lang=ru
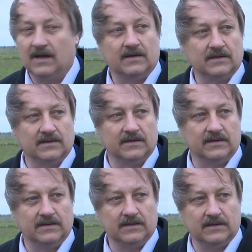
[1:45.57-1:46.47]
э,
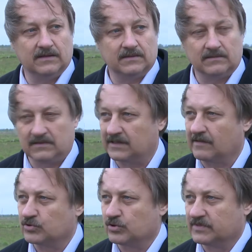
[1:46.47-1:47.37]
и для
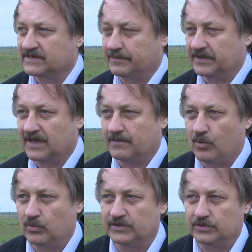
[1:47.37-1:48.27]
того, чтобы запитать
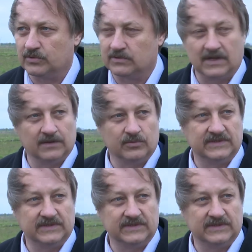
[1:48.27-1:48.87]
полностью данную